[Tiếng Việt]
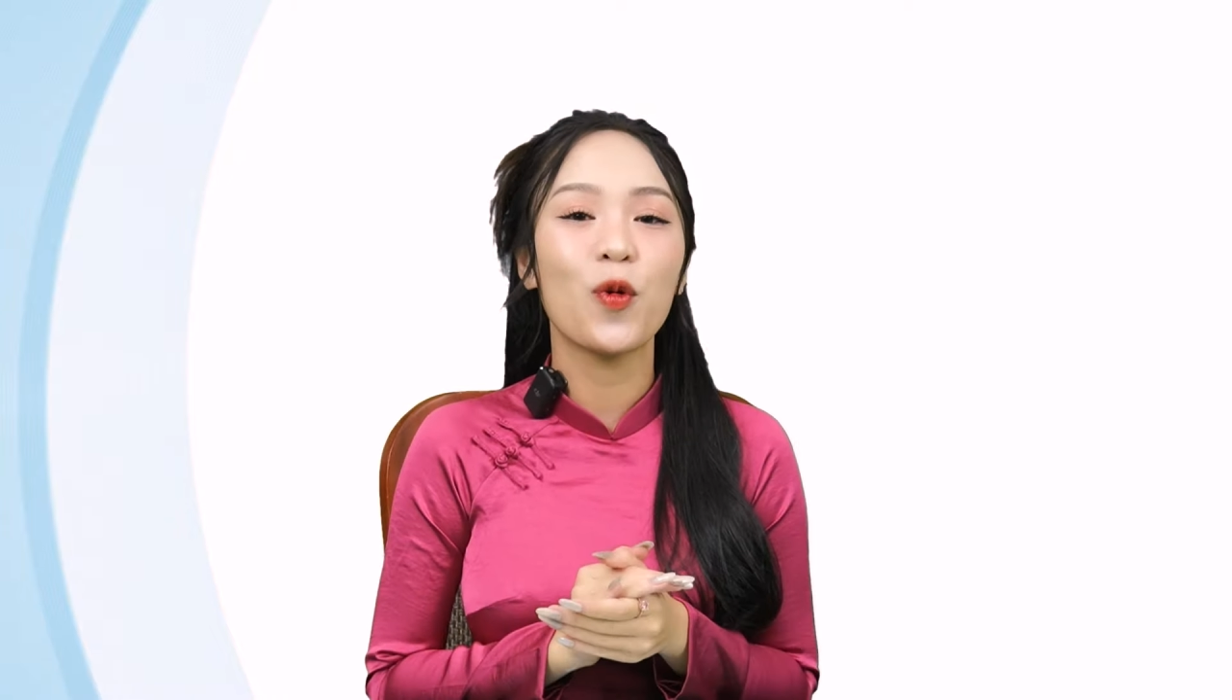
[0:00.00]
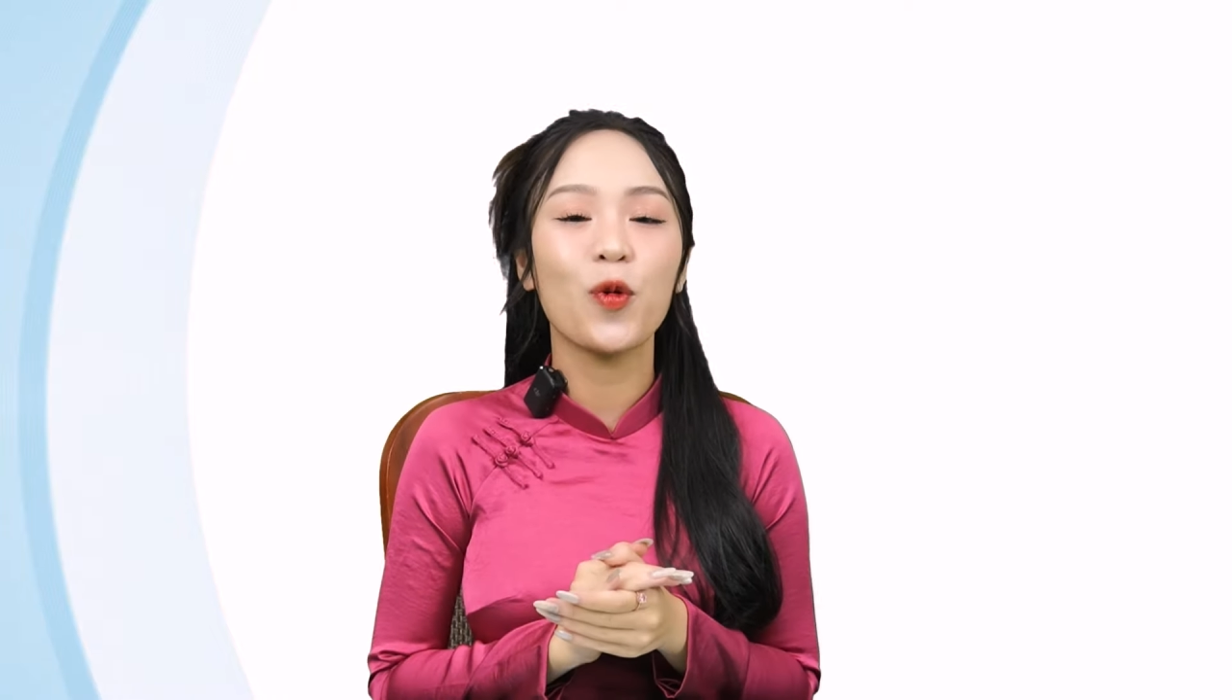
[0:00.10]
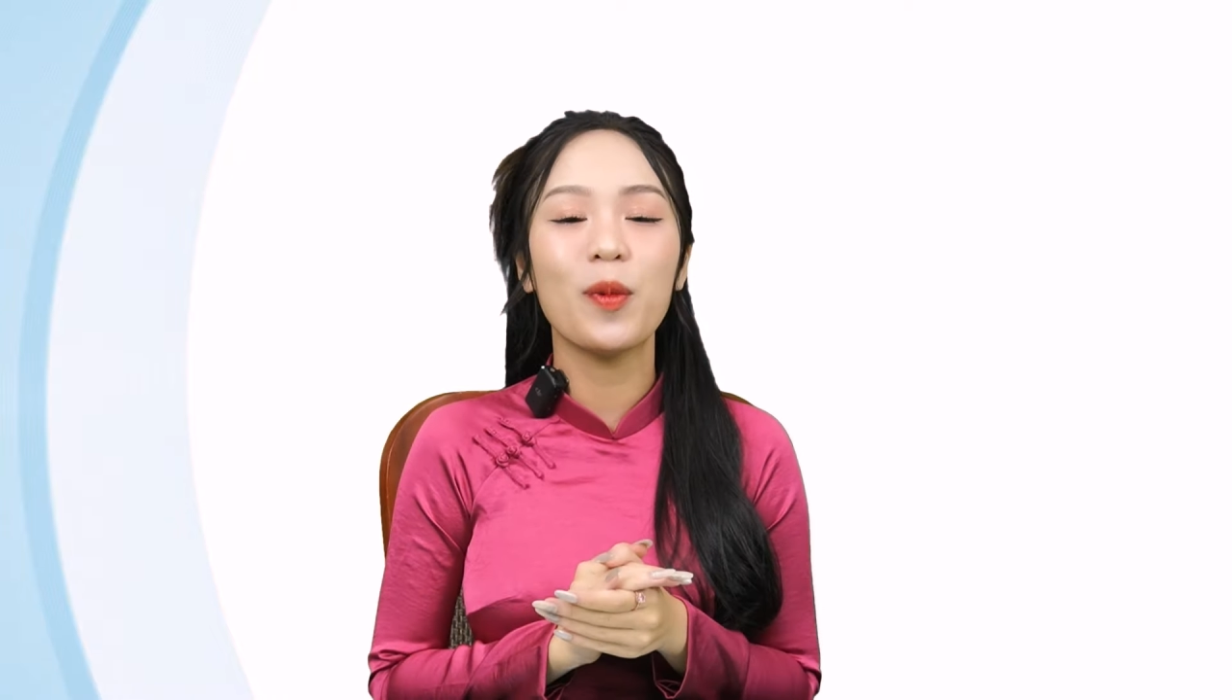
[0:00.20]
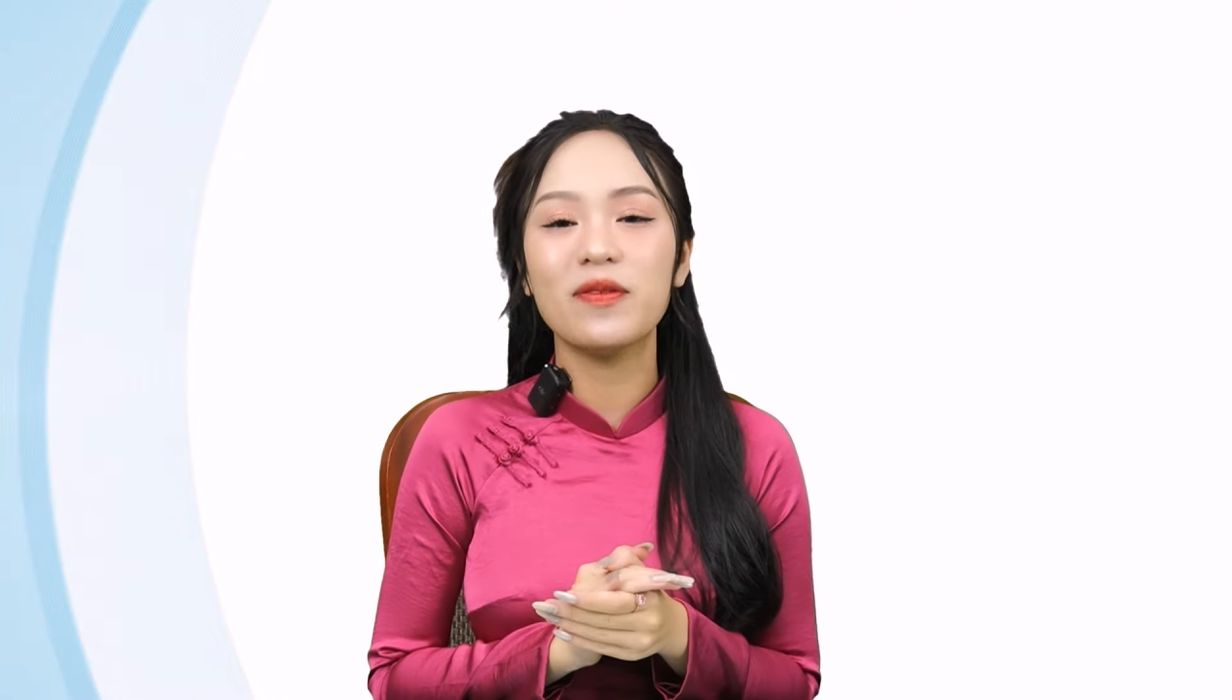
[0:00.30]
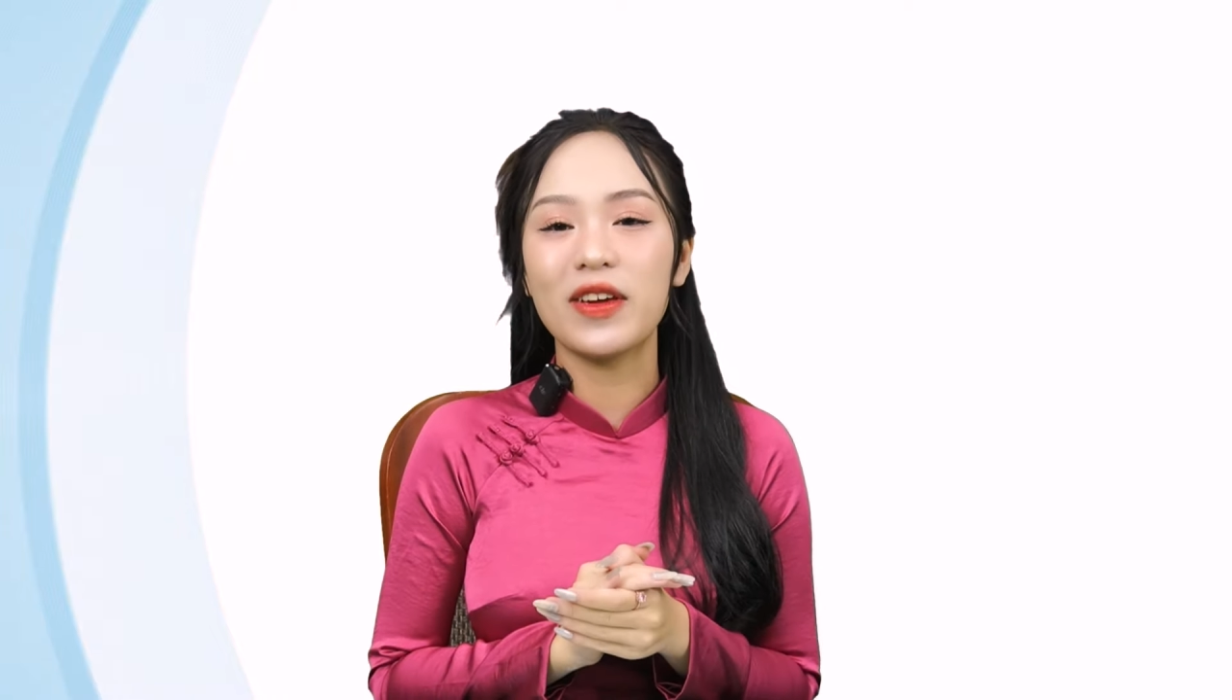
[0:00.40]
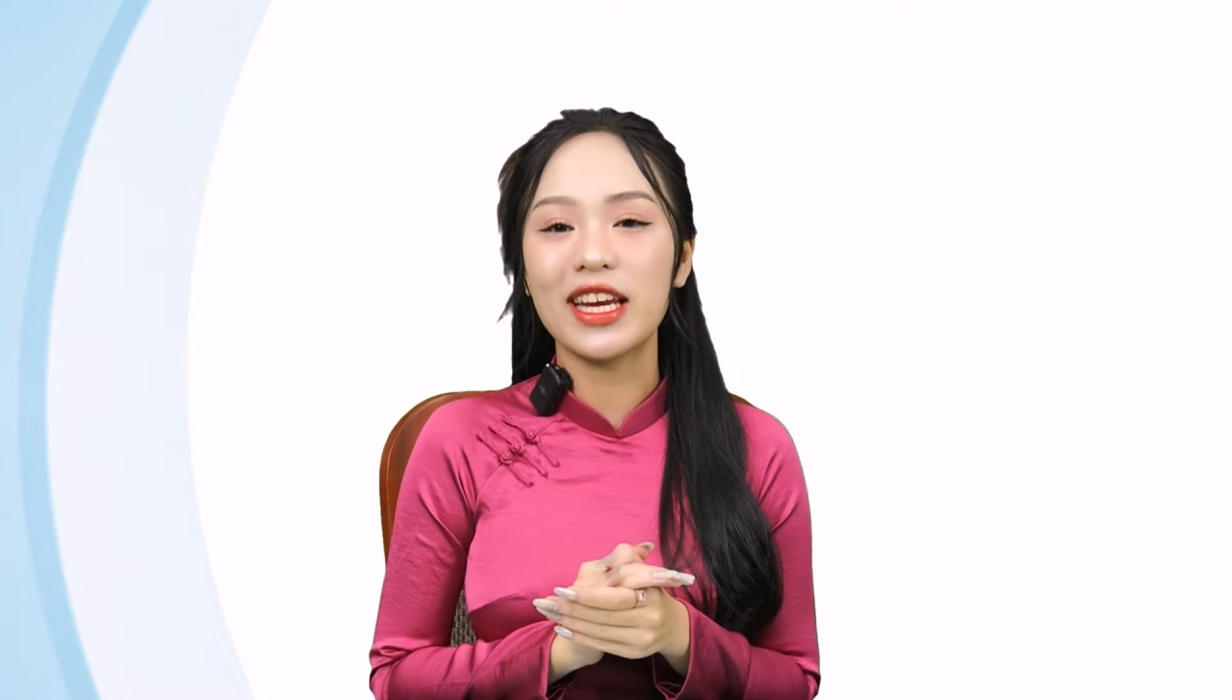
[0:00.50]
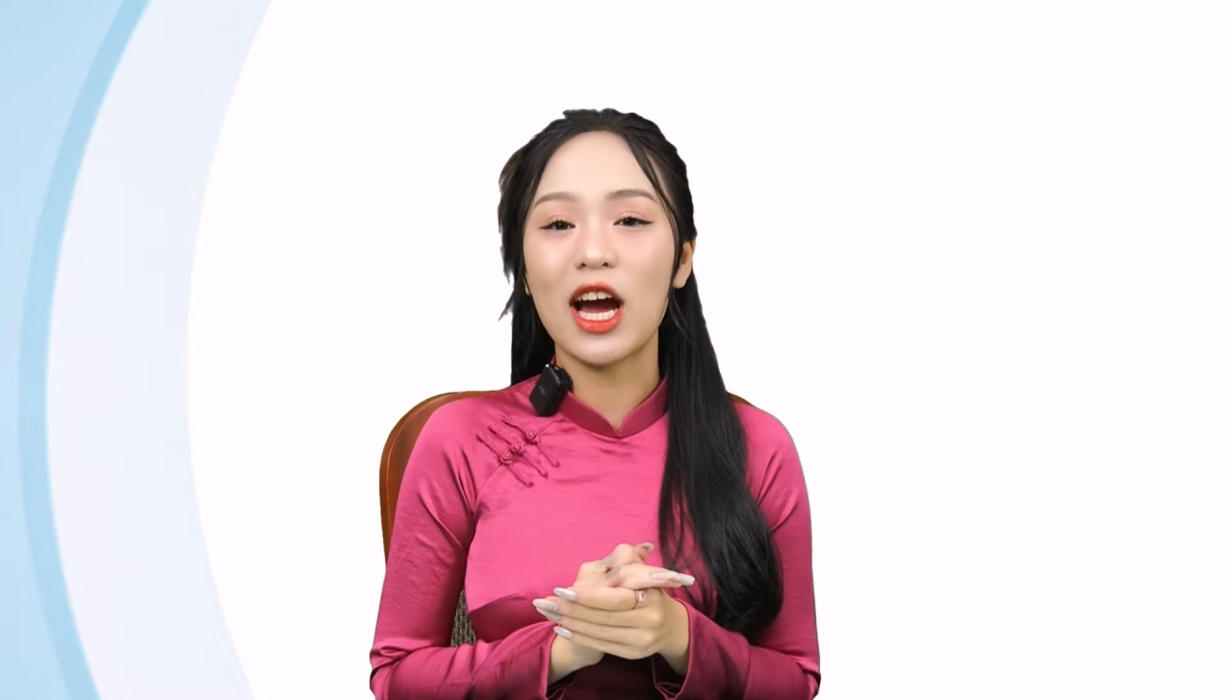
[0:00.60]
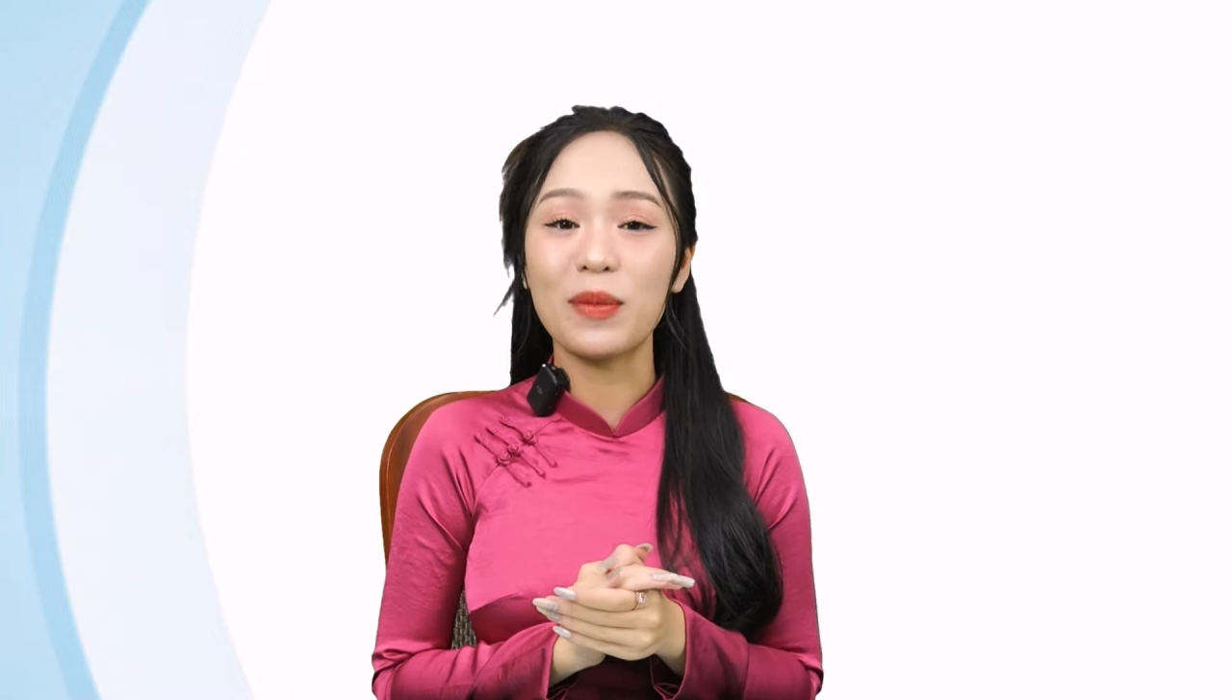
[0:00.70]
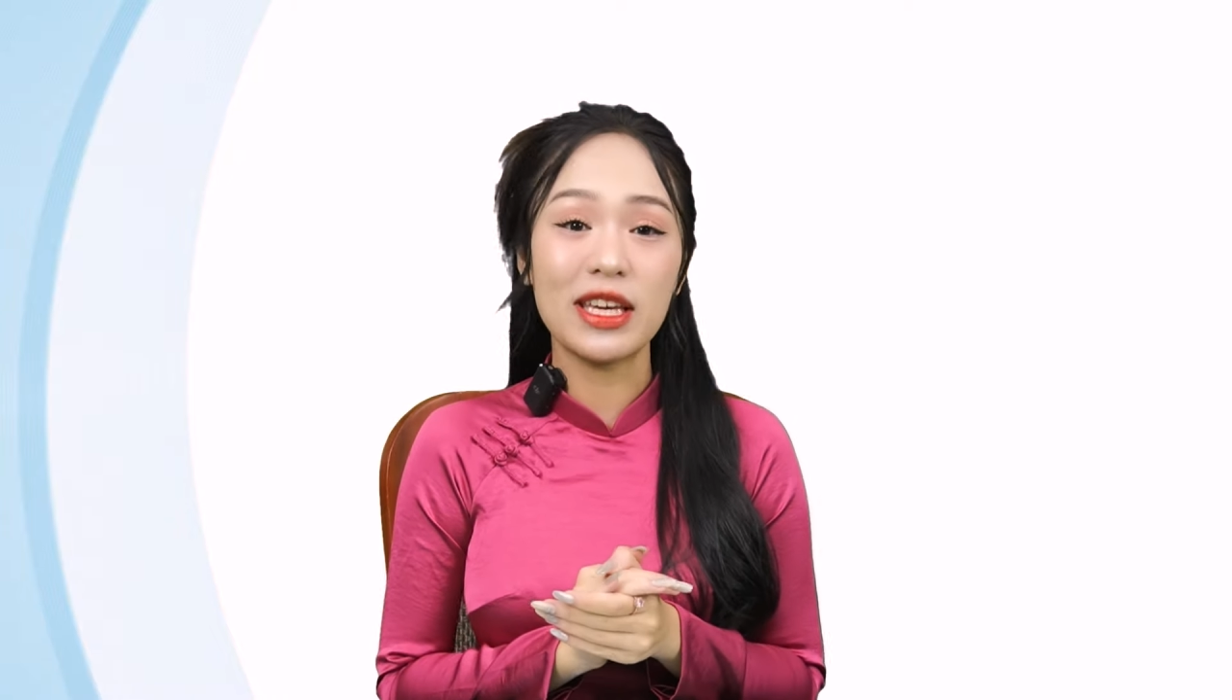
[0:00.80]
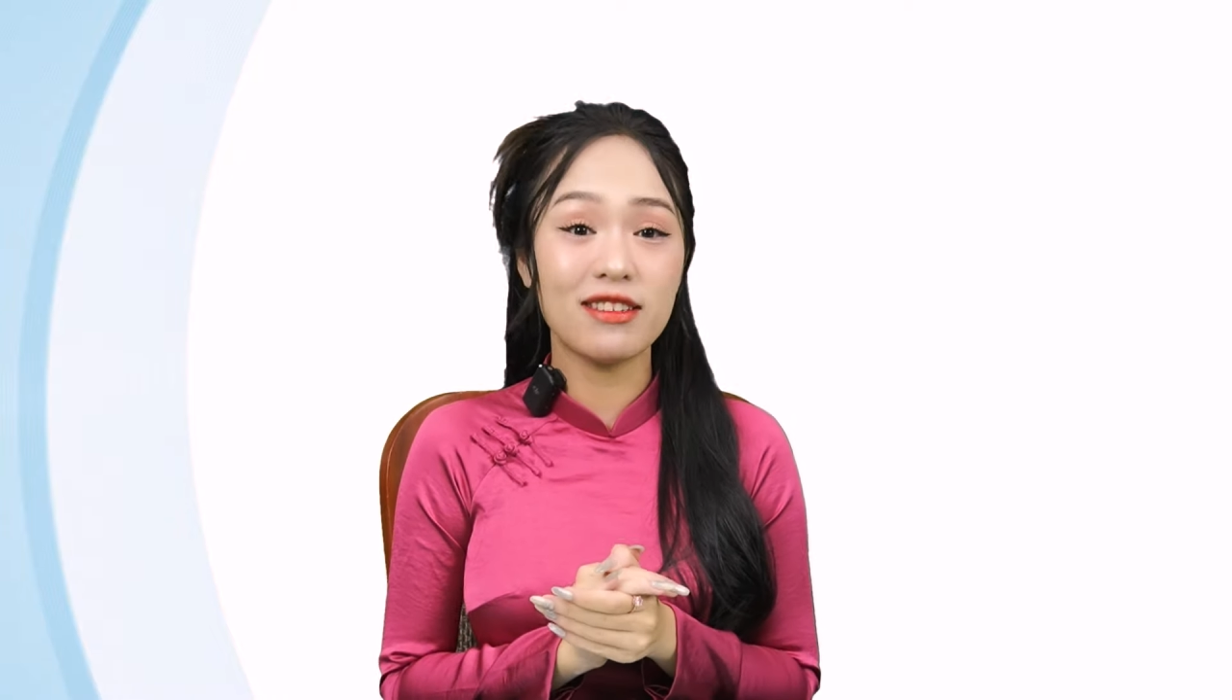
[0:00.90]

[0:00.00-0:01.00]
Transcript: của Bệnh viện Đại học Y